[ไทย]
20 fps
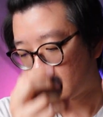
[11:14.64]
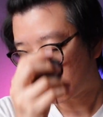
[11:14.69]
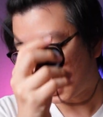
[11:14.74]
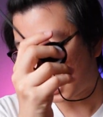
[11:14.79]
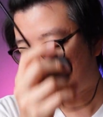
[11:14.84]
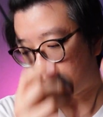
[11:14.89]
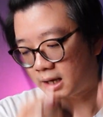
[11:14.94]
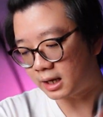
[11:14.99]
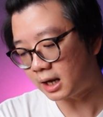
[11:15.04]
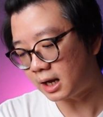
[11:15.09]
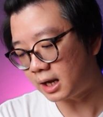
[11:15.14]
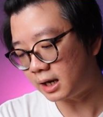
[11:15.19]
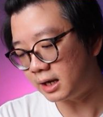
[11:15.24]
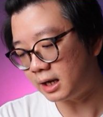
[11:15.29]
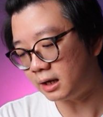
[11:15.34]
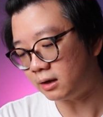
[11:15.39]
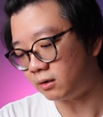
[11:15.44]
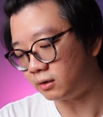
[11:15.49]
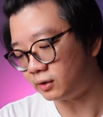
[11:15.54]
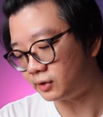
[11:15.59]
อันนี้ก็เรื่
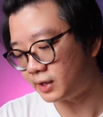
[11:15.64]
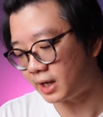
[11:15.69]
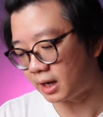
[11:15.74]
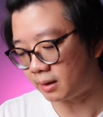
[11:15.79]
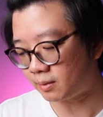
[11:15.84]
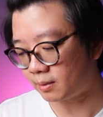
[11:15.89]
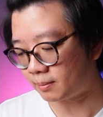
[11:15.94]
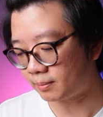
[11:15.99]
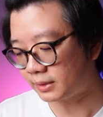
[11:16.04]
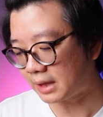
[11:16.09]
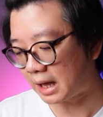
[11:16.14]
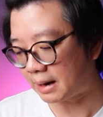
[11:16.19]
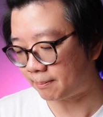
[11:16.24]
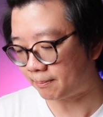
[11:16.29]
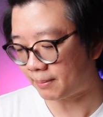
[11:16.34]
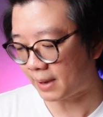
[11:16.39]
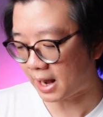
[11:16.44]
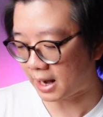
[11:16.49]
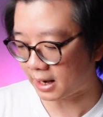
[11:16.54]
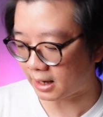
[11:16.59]
องของเสียงผมตัด
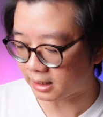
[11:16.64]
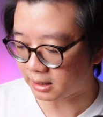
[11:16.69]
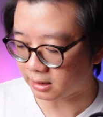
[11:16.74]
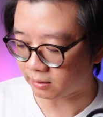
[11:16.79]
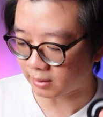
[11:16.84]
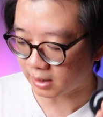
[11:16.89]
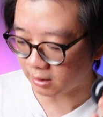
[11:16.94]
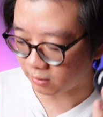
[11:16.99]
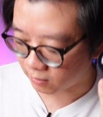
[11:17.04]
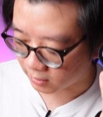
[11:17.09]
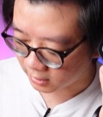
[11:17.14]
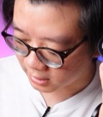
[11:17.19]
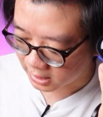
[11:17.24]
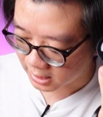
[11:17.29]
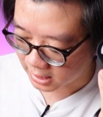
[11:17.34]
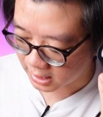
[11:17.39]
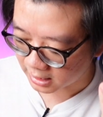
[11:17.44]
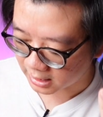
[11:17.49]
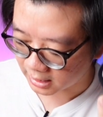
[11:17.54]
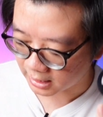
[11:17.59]
ไปก็ถือว่าโอเค
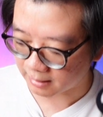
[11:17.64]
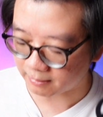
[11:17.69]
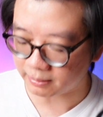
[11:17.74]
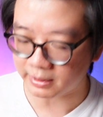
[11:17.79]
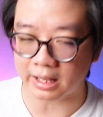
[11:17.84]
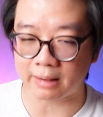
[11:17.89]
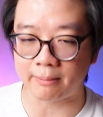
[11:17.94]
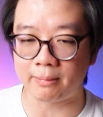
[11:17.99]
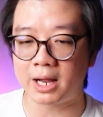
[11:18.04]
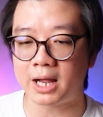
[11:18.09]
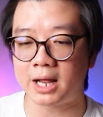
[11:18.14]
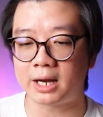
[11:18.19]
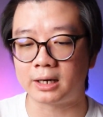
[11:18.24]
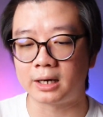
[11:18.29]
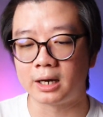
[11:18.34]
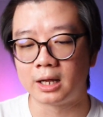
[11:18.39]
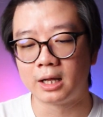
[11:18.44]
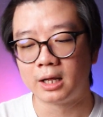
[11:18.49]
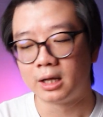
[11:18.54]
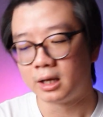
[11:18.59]
นะครับสามารถ
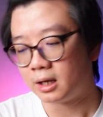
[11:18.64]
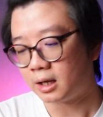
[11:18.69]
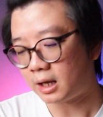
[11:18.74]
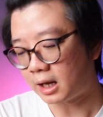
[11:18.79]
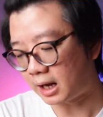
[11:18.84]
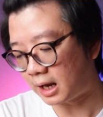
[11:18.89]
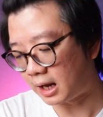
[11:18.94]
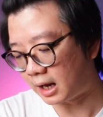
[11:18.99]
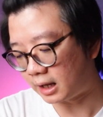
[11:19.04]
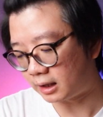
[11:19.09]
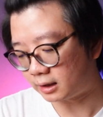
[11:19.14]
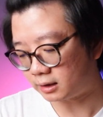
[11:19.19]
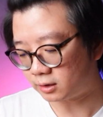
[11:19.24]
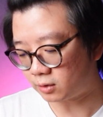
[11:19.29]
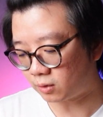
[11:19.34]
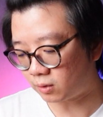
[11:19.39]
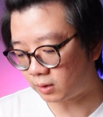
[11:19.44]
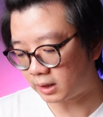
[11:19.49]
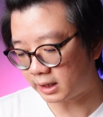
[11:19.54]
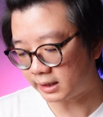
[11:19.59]

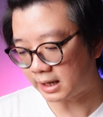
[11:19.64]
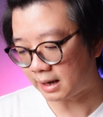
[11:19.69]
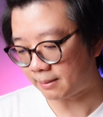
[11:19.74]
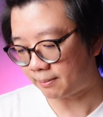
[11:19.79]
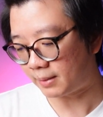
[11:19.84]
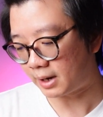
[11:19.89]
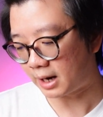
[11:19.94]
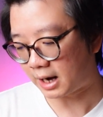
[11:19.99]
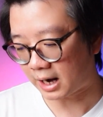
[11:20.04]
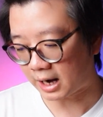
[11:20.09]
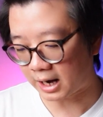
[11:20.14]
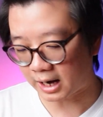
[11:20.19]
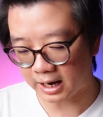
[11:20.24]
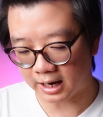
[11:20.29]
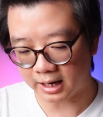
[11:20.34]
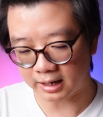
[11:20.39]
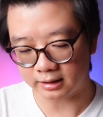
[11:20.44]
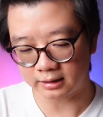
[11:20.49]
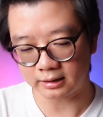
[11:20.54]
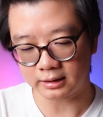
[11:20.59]
โทรศัพท์หา
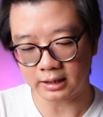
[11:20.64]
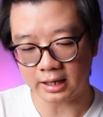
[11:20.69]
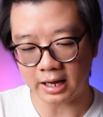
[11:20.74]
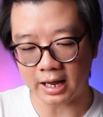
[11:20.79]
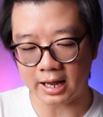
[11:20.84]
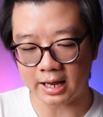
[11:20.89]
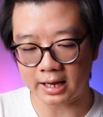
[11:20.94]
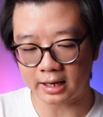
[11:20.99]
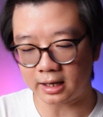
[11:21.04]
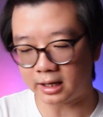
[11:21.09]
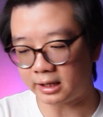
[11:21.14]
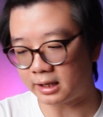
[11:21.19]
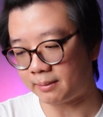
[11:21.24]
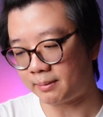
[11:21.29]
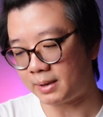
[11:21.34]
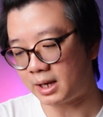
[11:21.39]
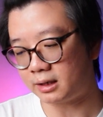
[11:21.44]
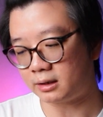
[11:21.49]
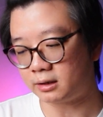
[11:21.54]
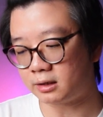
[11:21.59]
ใครก็สา
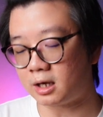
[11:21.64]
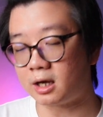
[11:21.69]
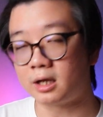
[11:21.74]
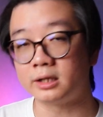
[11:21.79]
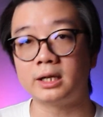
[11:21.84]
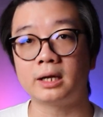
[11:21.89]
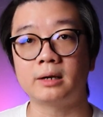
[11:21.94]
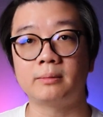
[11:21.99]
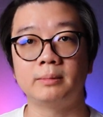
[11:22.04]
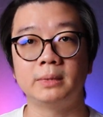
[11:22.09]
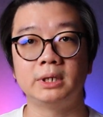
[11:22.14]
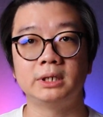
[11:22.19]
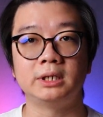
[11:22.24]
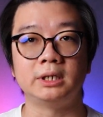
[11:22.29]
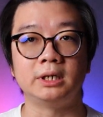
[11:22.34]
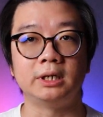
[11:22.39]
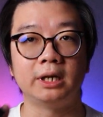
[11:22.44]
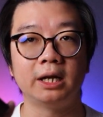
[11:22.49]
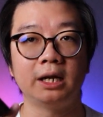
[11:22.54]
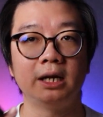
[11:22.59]
มารถต่อจากมือ
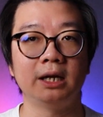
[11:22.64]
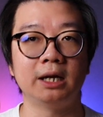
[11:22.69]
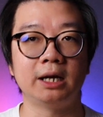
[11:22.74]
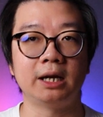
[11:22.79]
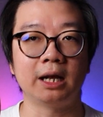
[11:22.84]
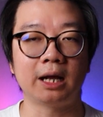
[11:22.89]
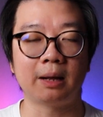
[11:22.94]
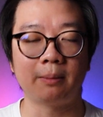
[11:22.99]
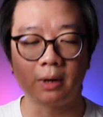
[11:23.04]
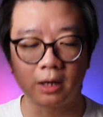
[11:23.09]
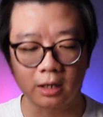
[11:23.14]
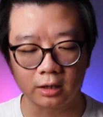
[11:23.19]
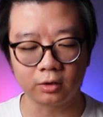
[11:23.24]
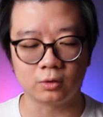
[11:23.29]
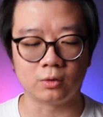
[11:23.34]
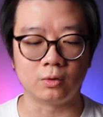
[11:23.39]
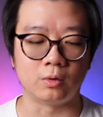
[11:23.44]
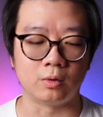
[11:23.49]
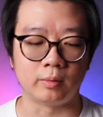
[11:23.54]
ถือได้เลยนะครับแล้วก็โทร